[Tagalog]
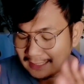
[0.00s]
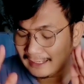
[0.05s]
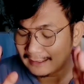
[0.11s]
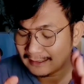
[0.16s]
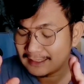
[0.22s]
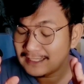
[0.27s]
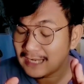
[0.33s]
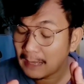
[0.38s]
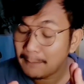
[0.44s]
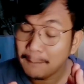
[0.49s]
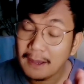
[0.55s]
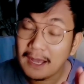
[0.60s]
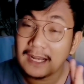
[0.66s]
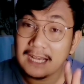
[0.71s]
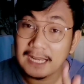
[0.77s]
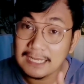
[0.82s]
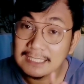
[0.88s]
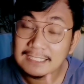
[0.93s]
talagang
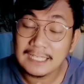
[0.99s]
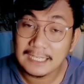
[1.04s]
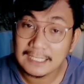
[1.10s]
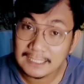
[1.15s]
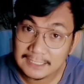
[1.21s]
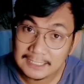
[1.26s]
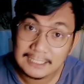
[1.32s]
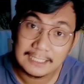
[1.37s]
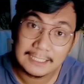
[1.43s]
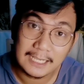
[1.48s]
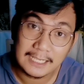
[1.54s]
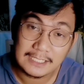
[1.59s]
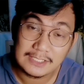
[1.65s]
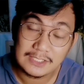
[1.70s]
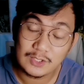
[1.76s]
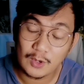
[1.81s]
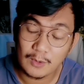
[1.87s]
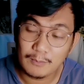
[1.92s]
napakagaling talaga nila
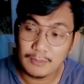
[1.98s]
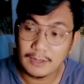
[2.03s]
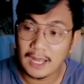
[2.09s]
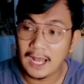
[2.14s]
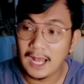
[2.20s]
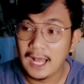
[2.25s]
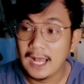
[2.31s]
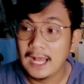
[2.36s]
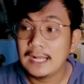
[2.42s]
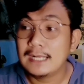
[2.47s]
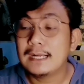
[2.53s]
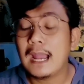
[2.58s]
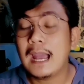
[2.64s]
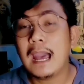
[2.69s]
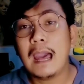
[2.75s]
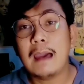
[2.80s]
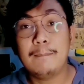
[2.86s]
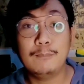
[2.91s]
guys. Sobra.
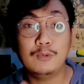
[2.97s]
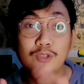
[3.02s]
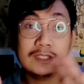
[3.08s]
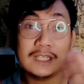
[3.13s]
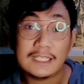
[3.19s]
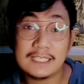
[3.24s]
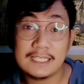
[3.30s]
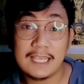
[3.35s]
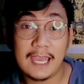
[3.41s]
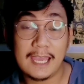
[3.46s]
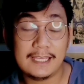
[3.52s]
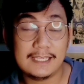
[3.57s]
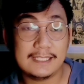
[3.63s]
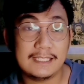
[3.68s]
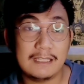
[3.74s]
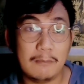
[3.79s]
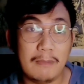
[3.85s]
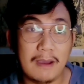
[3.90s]
Kahapon kasi
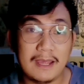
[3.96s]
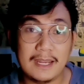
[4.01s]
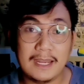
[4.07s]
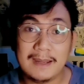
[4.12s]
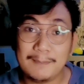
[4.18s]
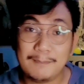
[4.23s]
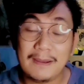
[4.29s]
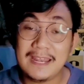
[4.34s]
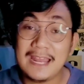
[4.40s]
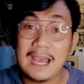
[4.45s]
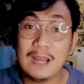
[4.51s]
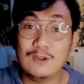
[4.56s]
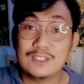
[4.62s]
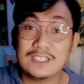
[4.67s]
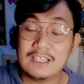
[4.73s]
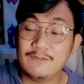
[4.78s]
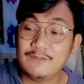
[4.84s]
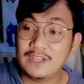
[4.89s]
guys, 'di ba, na panalo
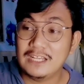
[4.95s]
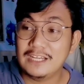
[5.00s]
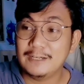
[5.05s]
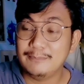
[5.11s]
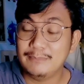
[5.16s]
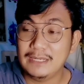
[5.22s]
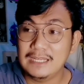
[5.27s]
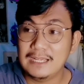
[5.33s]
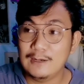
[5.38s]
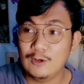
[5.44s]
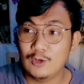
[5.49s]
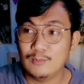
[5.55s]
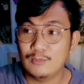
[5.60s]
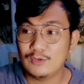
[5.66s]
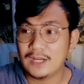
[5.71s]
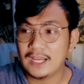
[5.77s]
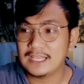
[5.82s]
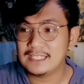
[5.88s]
si Villar
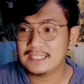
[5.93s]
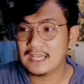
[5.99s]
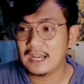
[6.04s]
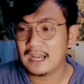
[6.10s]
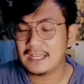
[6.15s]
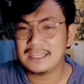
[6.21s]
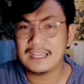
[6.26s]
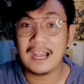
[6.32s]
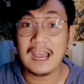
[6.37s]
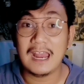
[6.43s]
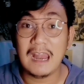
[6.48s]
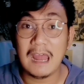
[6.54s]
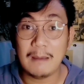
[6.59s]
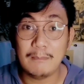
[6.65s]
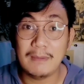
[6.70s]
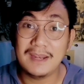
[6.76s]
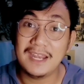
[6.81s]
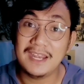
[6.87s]
Villalobo guys sa kanyang
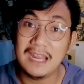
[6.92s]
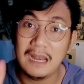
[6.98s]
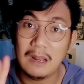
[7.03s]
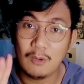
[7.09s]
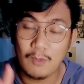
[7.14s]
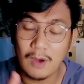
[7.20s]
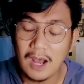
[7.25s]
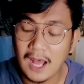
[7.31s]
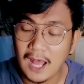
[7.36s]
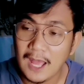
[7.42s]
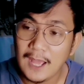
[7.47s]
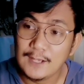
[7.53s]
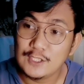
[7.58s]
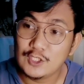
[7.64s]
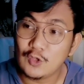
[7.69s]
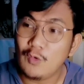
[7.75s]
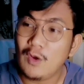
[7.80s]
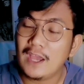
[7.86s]
kalaban na dalawa.
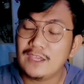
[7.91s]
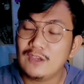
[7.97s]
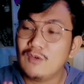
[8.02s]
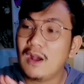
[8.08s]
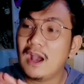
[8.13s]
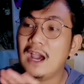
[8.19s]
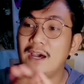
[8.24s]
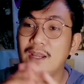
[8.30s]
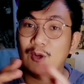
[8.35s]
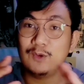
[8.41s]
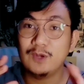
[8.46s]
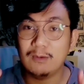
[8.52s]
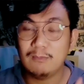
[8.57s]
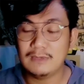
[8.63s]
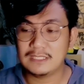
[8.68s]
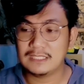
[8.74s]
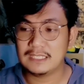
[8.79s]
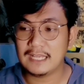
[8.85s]
So ngayong araw
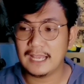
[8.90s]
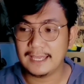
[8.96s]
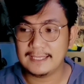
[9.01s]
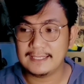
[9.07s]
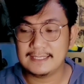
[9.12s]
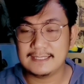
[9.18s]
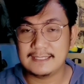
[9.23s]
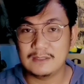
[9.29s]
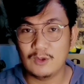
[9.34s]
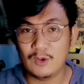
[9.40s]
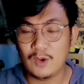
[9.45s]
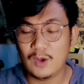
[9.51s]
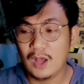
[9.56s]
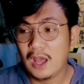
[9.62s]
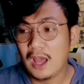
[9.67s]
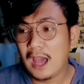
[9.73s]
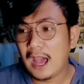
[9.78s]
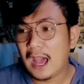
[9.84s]
naman guys, no,
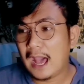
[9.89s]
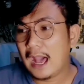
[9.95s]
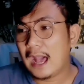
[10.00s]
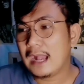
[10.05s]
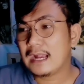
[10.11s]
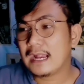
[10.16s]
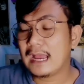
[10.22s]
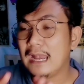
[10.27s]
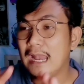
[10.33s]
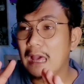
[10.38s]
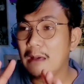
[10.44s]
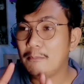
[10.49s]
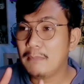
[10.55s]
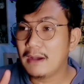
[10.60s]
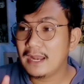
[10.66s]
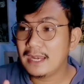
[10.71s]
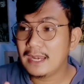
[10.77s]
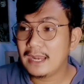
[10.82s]
ang
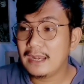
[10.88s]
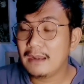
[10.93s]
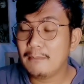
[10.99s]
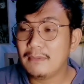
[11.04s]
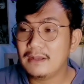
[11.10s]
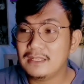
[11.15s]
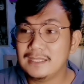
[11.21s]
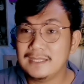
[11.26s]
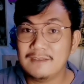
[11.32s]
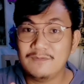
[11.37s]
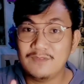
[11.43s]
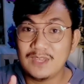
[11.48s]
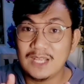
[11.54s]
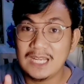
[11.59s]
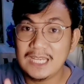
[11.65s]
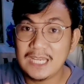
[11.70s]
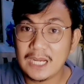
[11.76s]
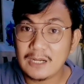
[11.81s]
kalaban na naman ni
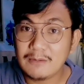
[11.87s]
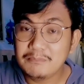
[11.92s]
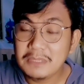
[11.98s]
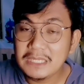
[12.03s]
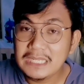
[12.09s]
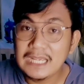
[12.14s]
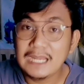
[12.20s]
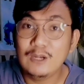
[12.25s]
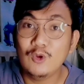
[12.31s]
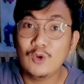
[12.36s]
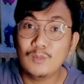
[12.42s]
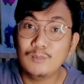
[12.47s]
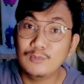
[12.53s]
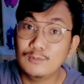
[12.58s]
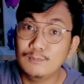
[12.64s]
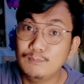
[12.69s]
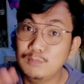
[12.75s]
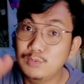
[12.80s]
Villar
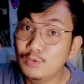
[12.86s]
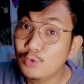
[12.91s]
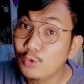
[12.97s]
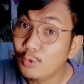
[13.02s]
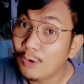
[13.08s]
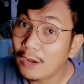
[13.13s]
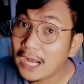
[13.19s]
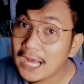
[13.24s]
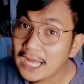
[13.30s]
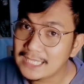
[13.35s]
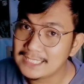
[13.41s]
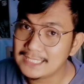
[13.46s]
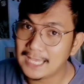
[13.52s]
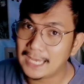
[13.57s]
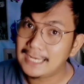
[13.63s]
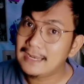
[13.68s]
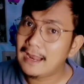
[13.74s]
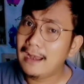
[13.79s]
Villalobo
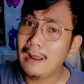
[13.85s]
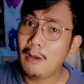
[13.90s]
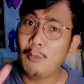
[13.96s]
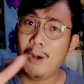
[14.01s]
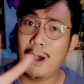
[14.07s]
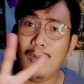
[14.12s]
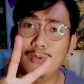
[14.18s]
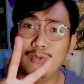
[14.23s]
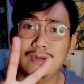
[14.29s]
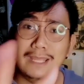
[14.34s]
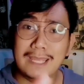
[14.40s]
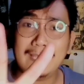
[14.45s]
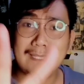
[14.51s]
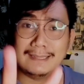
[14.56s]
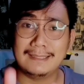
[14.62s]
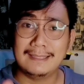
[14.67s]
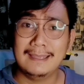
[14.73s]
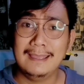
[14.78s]
bukas ay dalawa
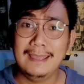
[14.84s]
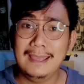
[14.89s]
ulit.